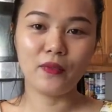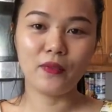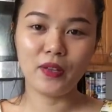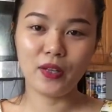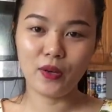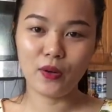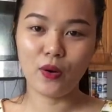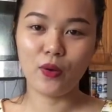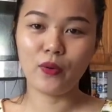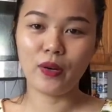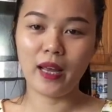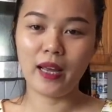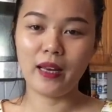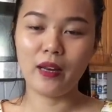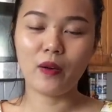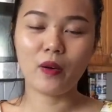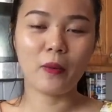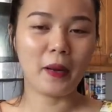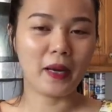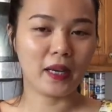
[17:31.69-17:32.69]
video này
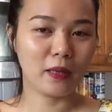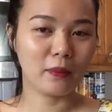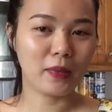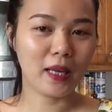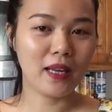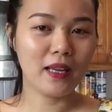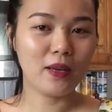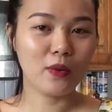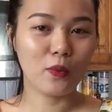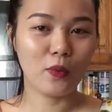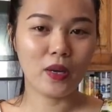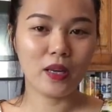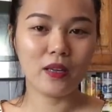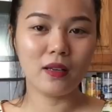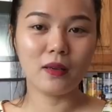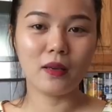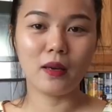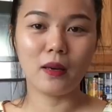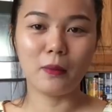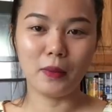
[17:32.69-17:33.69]
nếu các bạn cảm thấy yêu
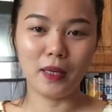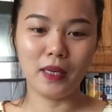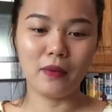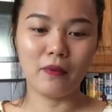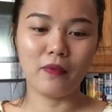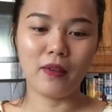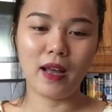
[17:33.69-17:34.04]
quý Minh.